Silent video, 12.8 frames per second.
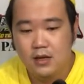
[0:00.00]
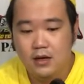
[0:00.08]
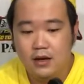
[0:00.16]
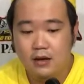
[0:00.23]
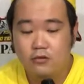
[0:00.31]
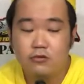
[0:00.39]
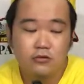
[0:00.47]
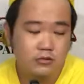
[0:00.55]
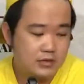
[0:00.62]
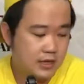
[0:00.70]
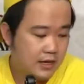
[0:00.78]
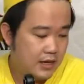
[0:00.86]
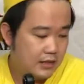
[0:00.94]
Nah untuk
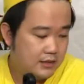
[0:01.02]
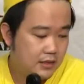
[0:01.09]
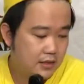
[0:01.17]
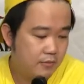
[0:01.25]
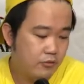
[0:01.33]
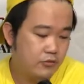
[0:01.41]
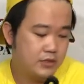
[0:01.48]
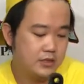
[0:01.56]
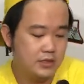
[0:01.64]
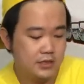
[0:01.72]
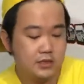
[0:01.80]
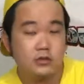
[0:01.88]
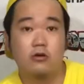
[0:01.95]
sekarang sih
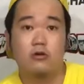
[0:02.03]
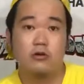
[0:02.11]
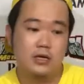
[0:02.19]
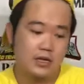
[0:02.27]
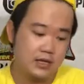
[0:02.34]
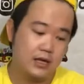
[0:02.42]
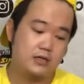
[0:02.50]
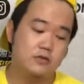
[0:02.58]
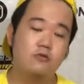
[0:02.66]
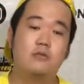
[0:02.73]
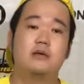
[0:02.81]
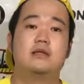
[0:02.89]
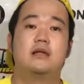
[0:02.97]
posisi stok kita
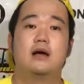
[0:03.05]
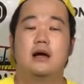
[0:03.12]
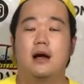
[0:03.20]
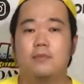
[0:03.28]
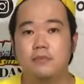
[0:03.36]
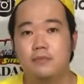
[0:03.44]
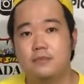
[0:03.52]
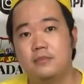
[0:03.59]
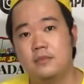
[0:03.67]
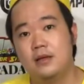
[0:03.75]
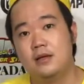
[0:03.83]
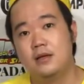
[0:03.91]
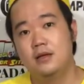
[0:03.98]
semua masih lengkap,
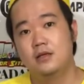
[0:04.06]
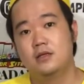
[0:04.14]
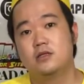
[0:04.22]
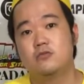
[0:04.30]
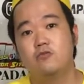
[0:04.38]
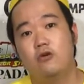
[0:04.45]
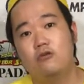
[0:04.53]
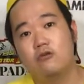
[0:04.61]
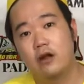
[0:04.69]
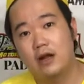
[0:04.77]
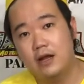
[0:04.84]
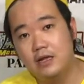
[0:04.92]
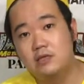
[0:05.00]
semua
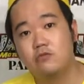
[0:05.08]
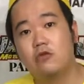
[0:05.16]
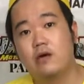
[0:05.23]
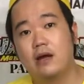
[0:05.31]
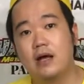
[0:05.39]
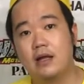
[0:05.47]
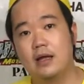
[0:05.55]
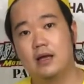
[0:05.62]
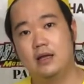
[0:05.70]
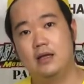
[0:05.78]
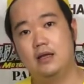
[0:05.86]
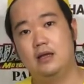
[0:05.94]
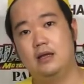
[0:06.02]
ukuran ada, semua warna ada.
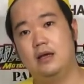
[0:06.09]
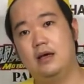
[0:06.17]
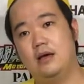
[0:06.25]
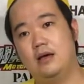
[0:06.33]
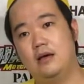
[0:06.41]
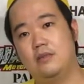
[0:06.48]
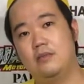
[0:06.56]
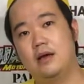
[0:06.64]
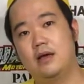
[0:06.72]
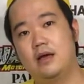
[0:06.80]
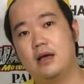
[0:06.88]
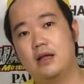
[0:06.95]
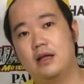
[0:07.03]
Nah bagi
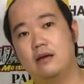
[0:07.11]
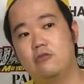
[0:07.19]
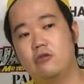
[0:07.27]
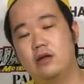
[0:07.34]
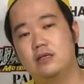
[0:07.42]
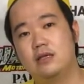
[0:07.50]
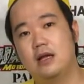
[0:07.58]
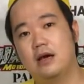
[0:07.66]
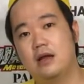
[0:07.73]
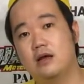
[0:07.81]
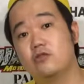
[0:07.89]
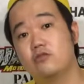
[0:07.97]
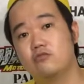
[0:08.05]
kalian yang mau order silahkan
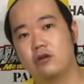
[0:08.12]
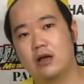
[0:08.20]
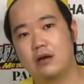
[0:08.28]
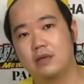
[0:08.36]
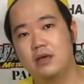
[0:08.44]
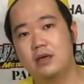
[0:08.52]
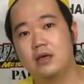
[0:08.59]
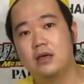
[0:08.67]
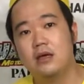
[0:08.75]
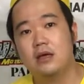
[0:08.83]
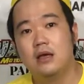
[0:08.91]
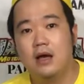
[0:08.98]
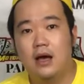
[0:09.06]
langsung hubungi kami.
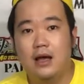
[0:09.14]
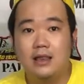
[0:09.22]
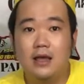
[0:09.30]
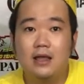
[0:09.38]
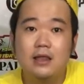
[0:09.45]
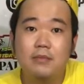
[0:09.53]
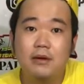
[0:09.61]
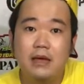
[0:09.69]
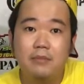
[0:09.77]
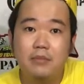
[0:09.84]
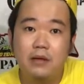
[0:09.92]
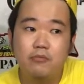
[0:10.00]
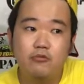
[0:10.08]
Hati-hati banyak
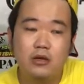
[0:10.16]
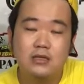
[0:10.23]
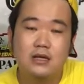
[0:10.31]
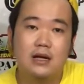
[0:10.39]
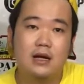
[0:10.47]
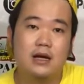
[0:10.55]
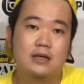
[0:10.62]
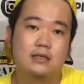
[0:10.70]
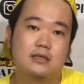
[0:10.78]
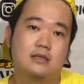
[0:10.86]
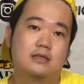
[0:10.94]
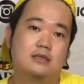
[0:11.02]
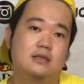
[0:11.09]
penipuan sekarang
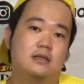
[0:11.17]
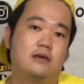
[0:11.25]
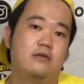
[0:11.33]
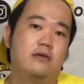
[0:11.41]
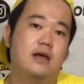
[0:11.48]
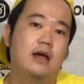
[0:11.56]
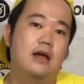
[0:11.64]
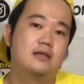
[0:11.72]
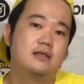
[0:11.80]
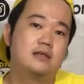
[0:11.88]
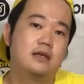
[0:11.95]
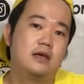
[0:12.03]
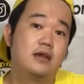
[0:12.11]
guys. Oke
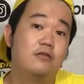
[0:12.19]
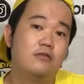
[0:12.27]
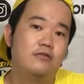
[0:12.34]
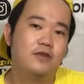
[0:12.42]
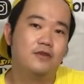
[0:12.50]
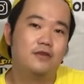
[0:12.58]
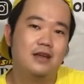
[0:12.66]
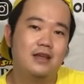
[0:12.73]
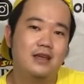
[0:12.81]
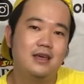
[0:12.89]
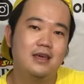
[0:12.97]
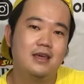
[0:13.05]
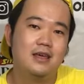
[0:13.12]
guys, sekian dulu video kali
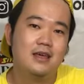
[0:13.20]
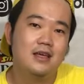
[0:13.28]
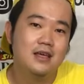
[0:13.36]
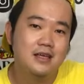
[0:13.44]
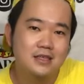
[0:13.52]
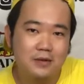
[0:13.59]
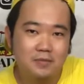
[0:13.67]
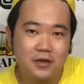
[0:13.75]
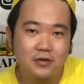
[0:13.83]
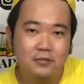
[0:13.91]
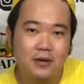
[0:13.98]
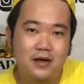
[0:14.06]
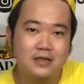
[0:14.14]
ini. Sampai
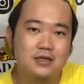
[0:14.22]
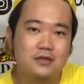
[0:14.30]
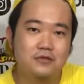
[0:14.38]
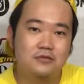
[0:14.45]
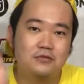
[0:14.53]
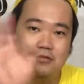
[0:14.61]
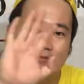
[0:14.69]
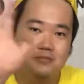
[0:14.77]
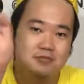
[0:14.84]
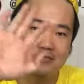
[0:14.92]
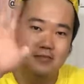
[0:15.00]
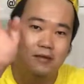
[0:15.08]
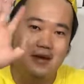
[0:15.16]
jumpa, see you.
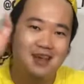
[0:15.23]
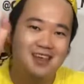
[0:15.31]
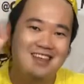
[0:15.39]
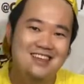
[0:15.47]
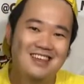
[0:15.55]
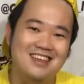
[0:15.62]
Bye-bye.